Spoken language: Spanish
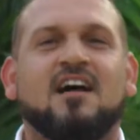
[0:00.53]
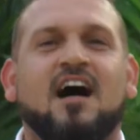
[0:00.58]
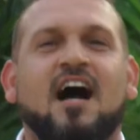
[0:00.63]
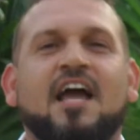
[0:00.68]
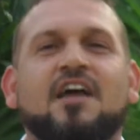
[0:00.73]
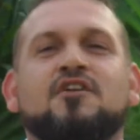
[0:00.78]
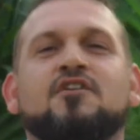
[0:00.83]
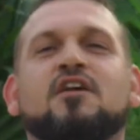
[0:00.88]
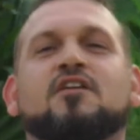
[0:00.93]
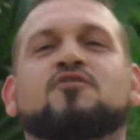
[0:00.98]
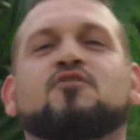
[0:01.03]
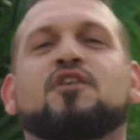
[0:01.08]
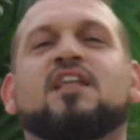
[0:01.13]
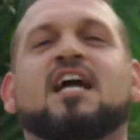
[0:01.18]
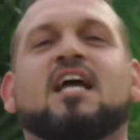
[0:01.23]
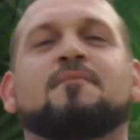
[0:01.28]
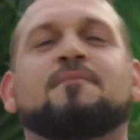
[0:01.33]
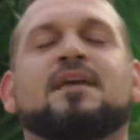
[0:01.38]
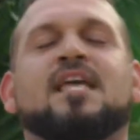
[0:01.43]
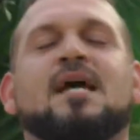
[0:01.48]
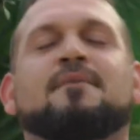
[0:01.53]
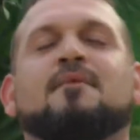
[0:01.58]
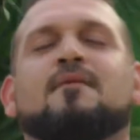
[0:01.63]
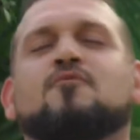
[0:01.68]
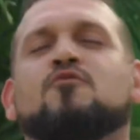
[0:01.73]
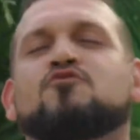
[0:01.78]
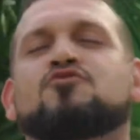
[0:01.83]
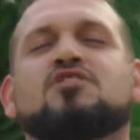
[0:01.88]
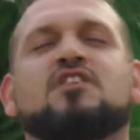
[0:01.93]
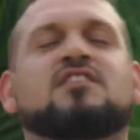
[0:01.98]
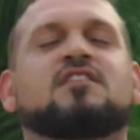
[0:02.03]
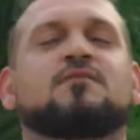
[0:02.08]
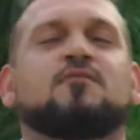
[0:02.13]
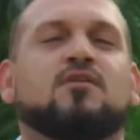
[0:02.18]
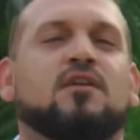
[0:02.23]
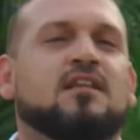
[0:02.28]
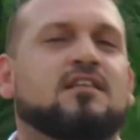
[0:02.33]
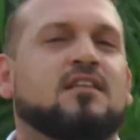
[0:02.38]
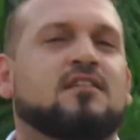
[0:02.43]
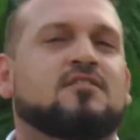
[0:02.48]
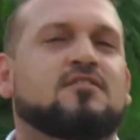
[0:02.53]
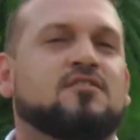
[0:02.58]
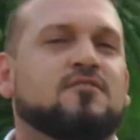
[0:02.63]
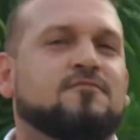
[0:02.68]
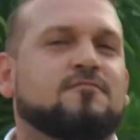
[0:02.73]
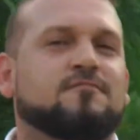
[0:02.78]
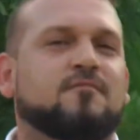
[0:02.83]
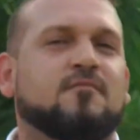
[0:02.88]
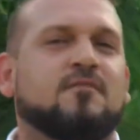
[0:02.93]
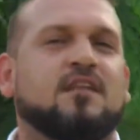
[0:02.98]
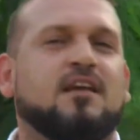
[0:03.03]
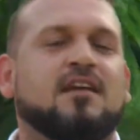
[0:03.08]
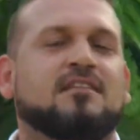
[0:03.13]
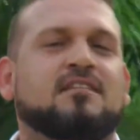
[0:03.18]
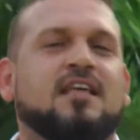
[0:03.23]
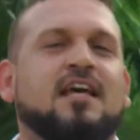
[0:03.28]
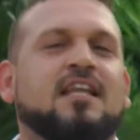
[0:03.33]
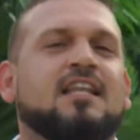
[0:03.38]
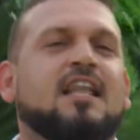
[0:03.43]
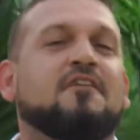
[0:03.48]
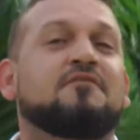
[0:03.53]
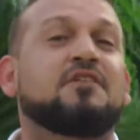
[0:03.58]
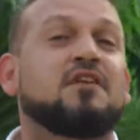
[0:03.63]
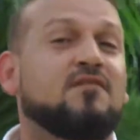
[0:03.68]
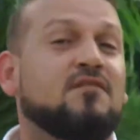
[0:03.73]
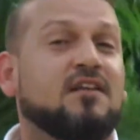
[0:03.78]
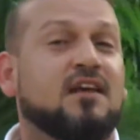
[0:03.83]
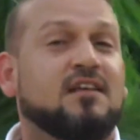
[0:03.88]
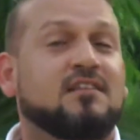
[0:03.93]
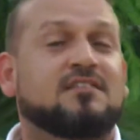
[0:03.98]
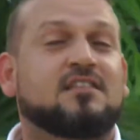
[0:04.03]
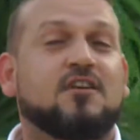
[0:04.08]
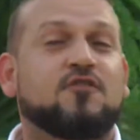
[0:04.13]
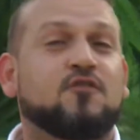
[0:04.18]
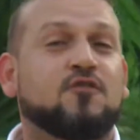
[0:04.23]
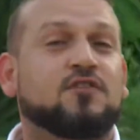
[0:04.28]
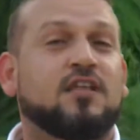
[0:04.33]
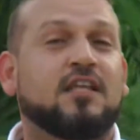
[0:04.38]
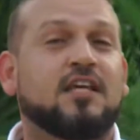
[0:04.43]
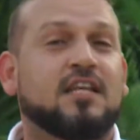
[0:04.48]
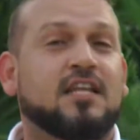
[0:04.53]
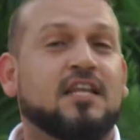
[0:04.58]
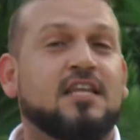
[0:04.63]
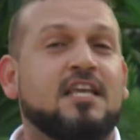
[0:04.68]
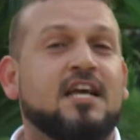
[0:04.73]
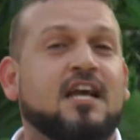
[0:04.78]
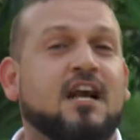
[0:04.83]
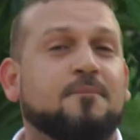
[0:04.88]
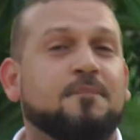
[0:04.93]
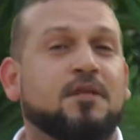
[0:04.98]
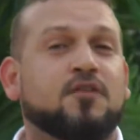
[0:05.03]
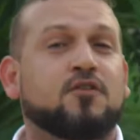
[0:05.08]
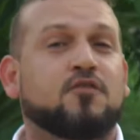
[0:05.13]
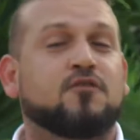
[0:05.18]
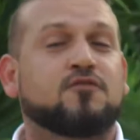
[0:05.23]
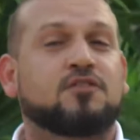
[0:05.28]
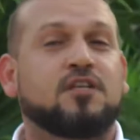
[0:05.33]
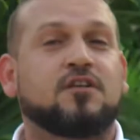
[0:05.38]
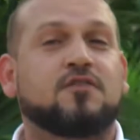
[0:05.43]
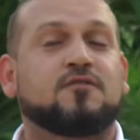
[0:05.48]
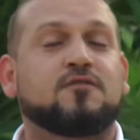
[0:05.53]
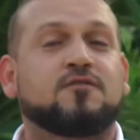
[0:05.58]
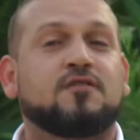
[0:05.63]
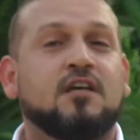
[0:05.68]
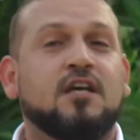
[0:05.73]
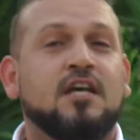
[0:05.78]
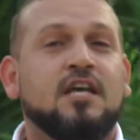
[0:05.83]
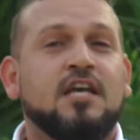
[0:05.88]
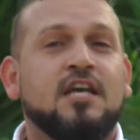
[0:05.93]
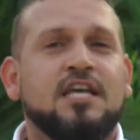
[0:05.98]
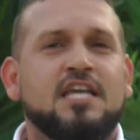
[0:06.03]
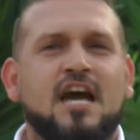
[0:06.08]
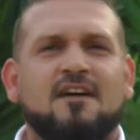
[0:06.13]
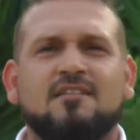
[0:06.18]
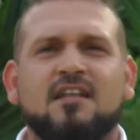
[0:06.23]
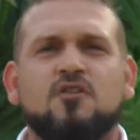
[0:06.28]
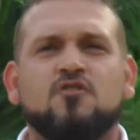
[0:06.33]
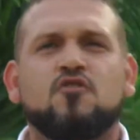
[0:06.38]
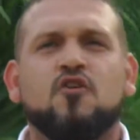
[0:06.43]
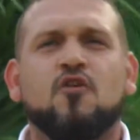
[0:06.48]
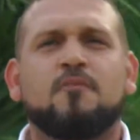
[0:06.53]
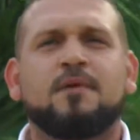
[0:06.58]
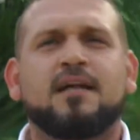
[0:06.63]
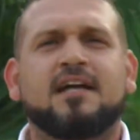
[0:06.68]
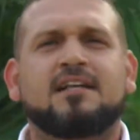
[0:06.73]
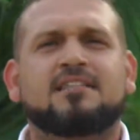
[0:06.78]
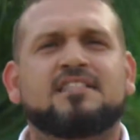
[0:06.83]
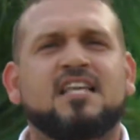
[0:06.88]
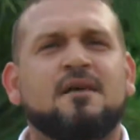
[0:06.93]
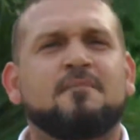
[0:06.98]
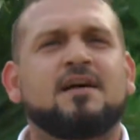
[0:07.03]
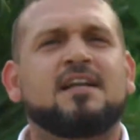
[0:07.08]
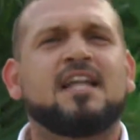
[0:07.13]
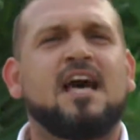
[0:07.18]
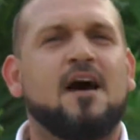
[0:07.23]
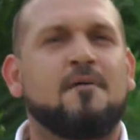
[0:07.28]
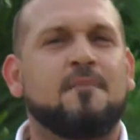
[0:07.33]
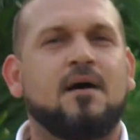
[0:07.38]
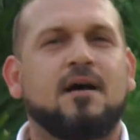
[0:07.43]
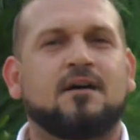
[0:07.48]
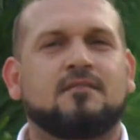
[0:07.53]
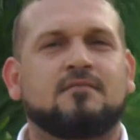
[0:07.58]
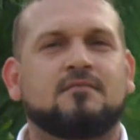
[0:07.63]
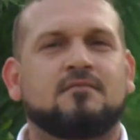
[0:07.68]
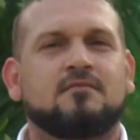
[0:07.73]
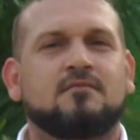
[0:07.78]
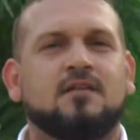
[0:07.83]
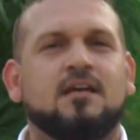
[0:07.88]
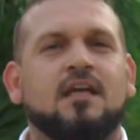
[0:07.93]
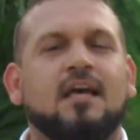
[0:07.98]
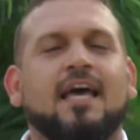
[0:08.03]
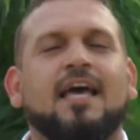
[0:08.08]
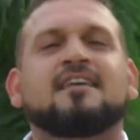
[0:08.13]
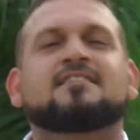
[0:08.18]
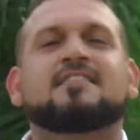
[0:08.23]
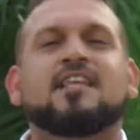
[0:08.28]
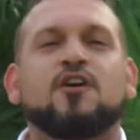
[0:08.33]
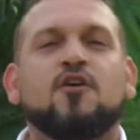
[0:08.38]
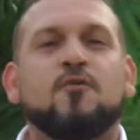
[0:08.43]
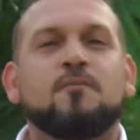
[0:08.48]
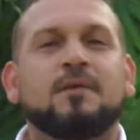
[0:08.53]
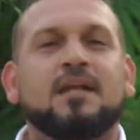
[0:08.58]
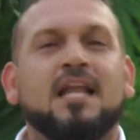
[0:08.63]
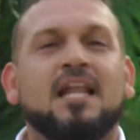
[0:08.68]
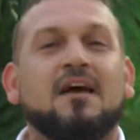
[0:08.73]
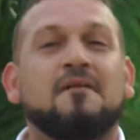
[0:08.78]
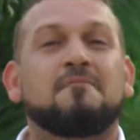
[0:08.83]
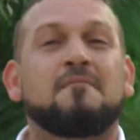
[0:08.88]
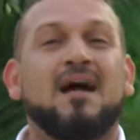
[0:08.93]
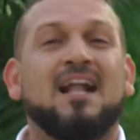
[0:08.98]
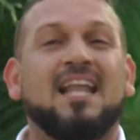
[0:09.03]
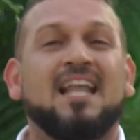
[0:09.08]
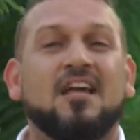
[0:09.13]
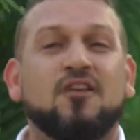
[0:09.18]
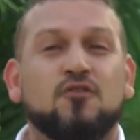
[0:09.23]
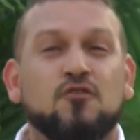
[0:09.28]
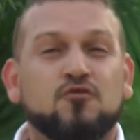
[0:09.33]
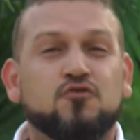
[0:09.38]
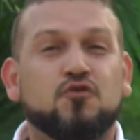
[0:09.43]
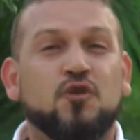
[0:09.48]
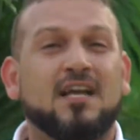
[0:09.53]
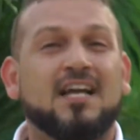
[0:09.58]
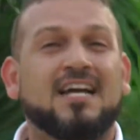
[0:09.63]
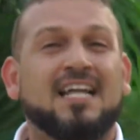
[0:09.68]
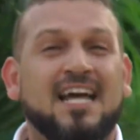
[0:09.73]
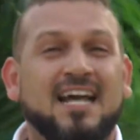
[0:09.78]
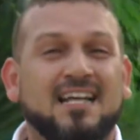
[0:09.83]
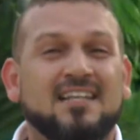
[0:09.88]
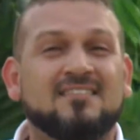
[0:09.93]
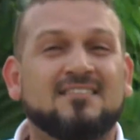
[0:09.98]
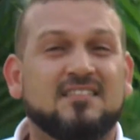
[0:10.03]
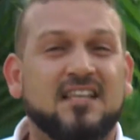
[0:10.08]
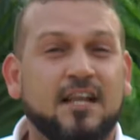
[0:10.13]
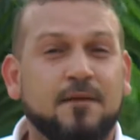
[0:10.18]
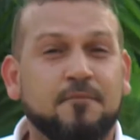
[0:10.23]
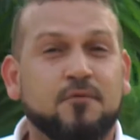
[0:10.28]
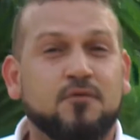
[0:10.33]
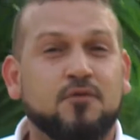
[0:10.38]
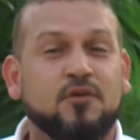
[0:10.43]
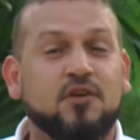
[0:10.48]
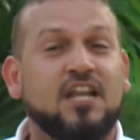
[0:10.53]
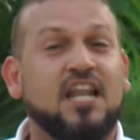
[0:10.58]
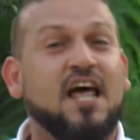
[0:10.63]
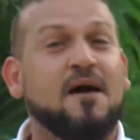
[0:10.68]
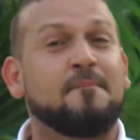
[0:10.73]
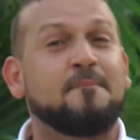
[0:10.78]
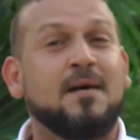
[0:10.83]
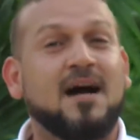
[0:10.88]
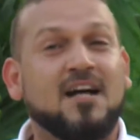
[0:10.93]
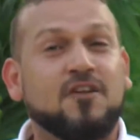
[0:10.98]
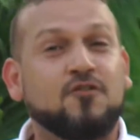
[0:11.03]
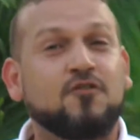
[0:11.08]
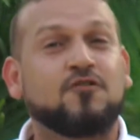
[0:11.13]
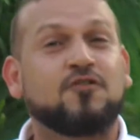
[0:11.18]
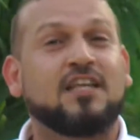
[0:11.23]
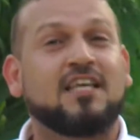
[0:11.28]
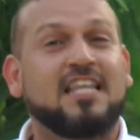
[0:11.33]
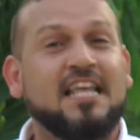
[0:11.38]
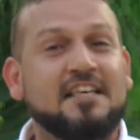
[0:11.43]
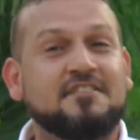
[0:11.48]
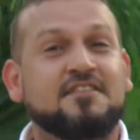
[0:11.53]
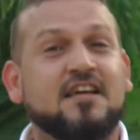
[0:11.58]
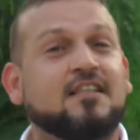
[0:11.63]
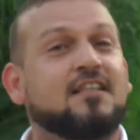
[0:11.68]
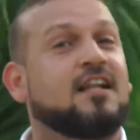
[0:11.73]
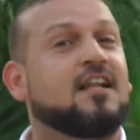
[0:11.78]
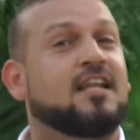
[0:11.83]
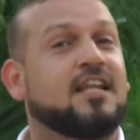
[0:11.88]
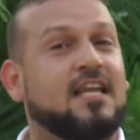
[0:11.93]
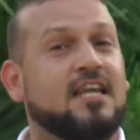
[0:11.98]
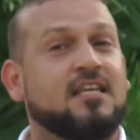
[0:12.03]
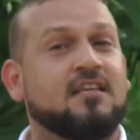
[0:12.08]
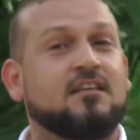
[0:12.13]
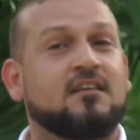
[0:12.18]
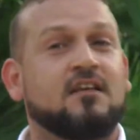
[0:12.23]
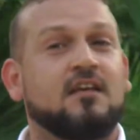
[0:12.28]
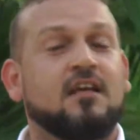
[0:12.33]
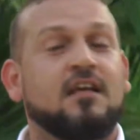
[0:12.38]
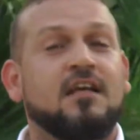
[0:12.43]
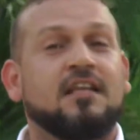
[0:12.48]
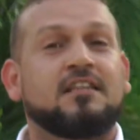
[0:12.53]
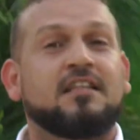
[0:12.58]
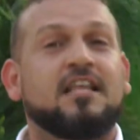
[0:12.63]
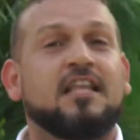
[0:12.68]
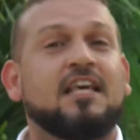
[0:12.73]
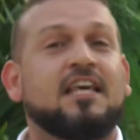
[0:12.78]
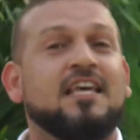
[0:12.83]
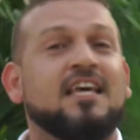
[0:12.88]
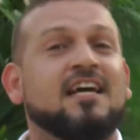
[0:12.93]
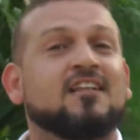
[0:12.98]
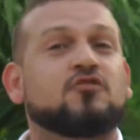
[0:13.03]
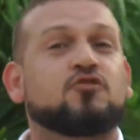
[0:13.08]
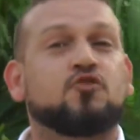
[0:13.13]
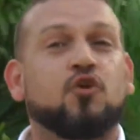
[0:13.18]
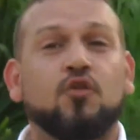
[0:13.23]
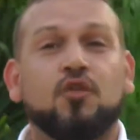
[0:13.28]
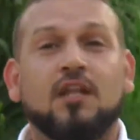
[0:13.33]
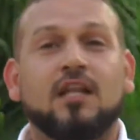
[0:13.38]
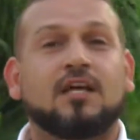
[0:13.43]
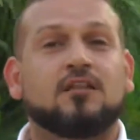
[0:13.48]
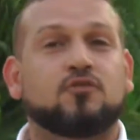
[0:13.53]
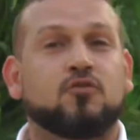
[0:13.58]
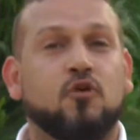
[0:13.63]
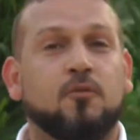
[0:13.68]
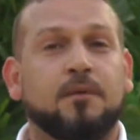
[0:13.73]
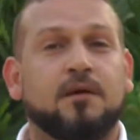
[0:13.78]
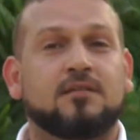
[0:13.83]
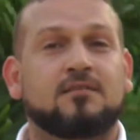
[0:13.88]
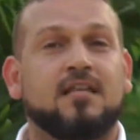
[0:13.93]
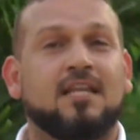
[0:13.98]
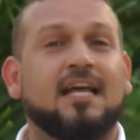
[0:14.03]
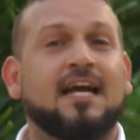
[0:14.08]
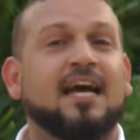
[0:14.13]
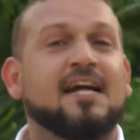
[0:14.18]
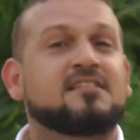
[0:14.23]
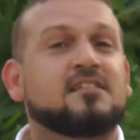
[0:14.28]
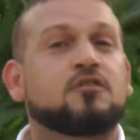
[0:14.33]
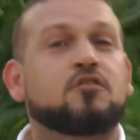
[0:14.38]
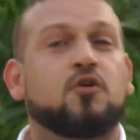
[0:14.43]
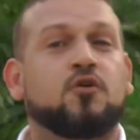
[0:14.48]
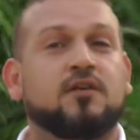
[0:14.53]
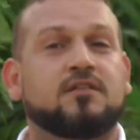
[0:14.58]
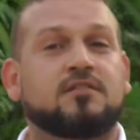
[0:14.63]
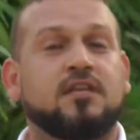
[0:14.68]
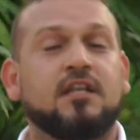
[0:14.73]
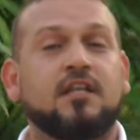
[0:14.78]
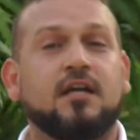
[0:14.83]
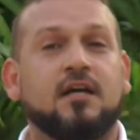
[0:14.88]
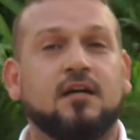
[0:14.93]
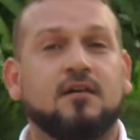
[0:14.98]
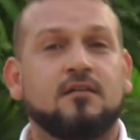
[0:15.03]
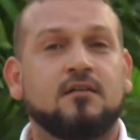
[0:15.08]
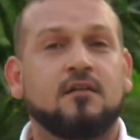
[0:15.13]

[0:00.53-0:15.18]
Hay una historia que me llama muchísimo la atención. Está en la Biblia, en Segunda de Reyes capítulo 5. Y habla de un hombre que se llama Naamán. Este hombre era valeroso en gran extremo, la mano derecha del rey. Dirigía todas las tropas del ejército de Siria.